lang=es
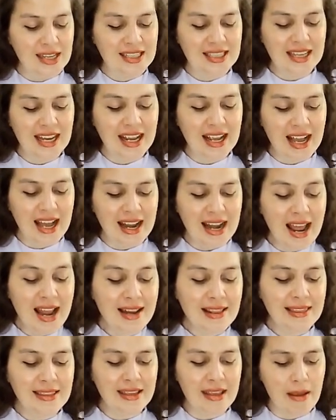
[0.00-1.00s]
Llegará
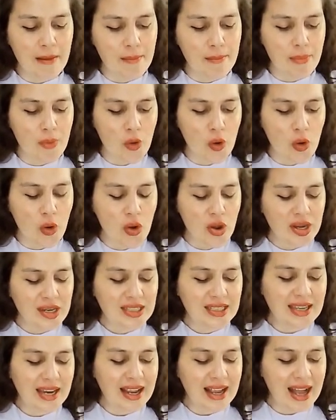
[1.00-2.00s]
el tiempo,
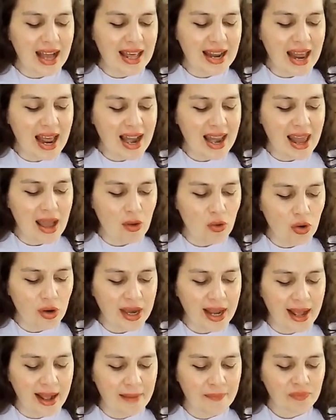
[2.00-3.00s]
llegará la
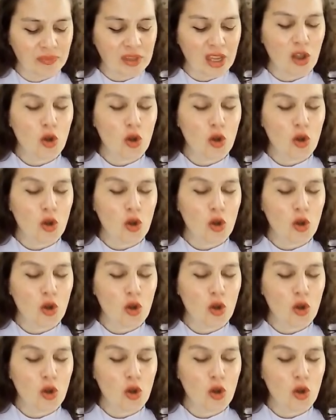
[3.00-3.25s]
hora,